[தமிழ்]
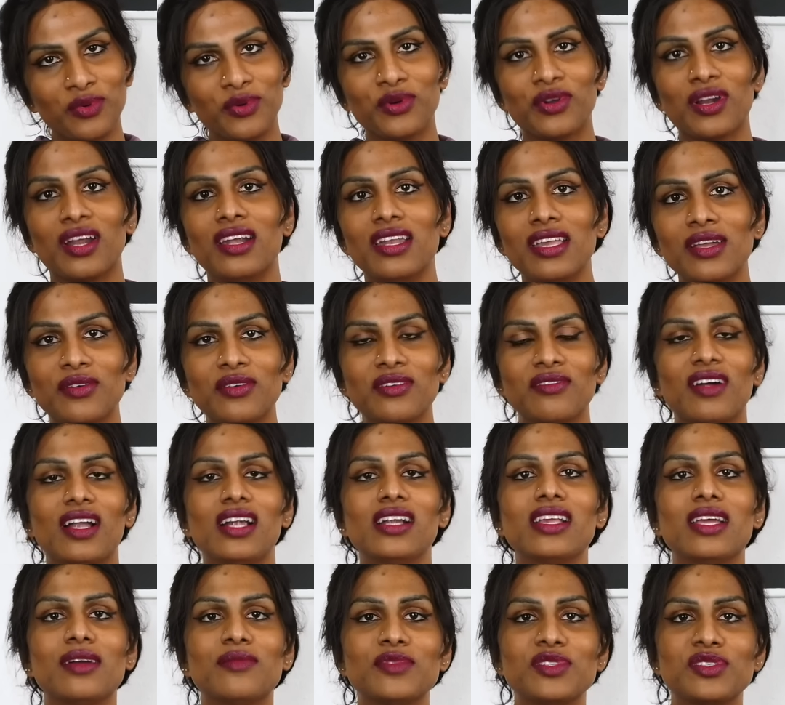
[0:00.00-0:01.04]
போராடி அவங்க
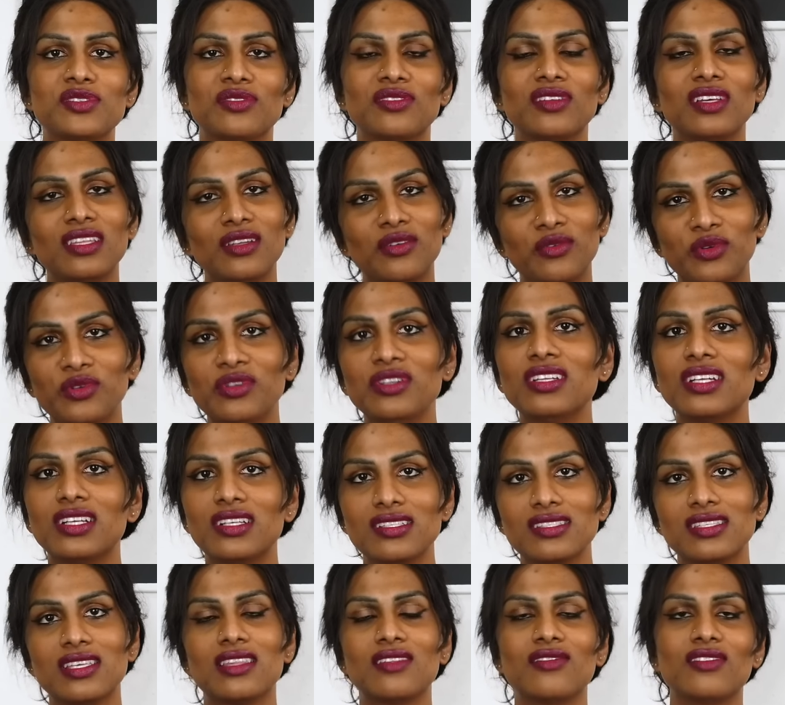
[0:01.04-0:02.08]
வாழ்க்கை அமைச்சுக்கணும் அதுல ஒன்று
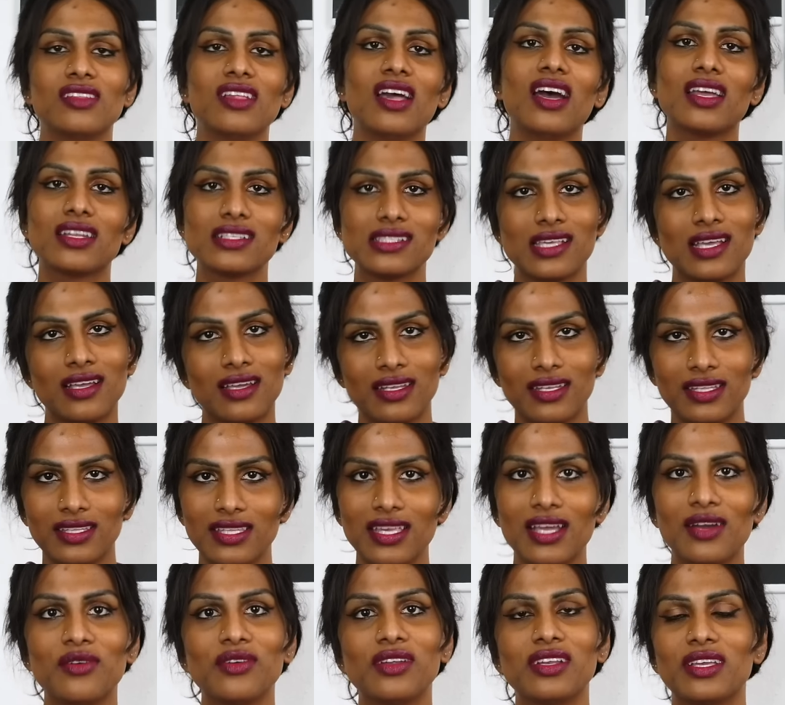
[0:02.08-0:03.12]
ரெண்டு சதவீதம் அரசாங்க
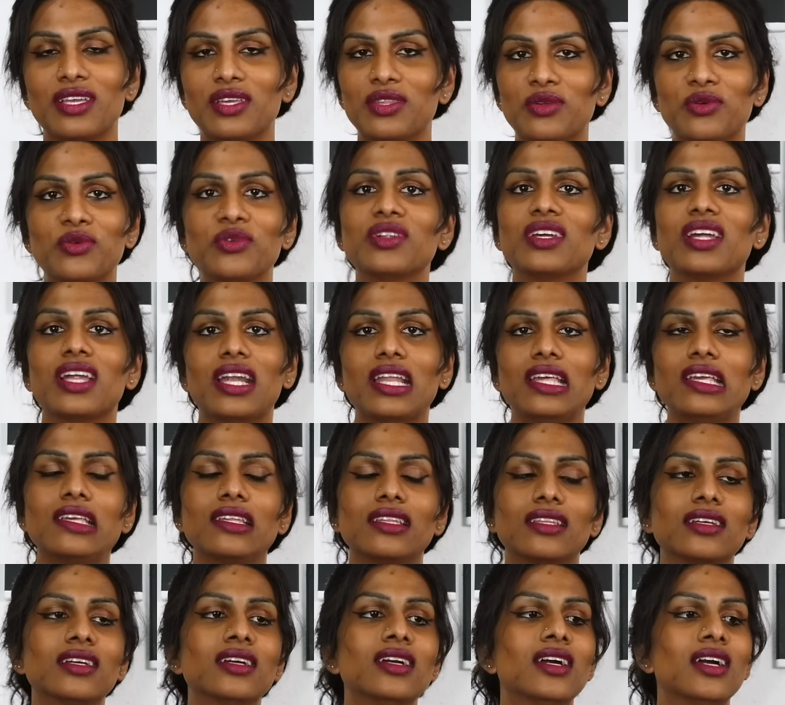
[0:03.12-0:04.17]
ரீதியாக அவங்களுக்கு ஏதோ ஒன்று
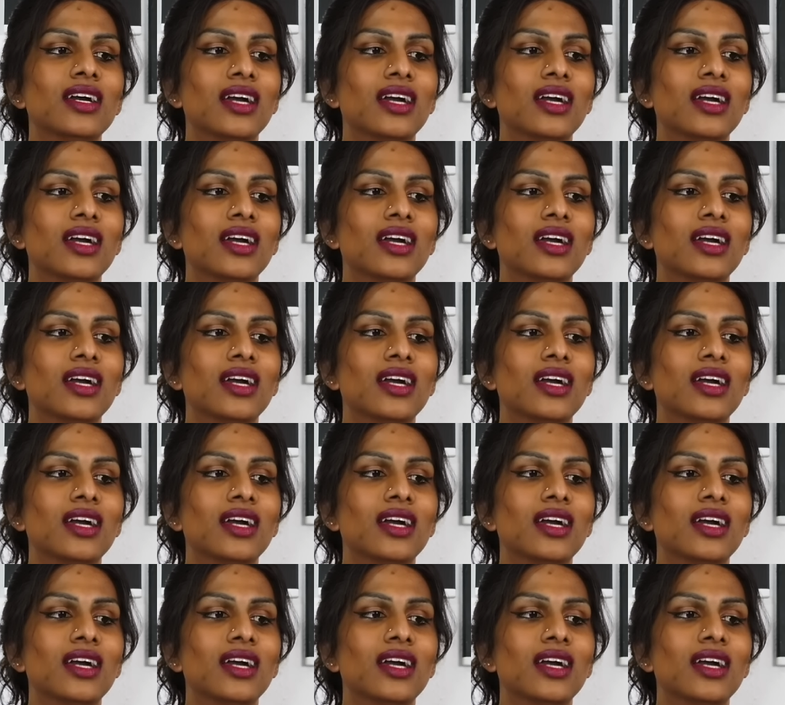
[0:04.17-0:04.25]
கிடைக்குது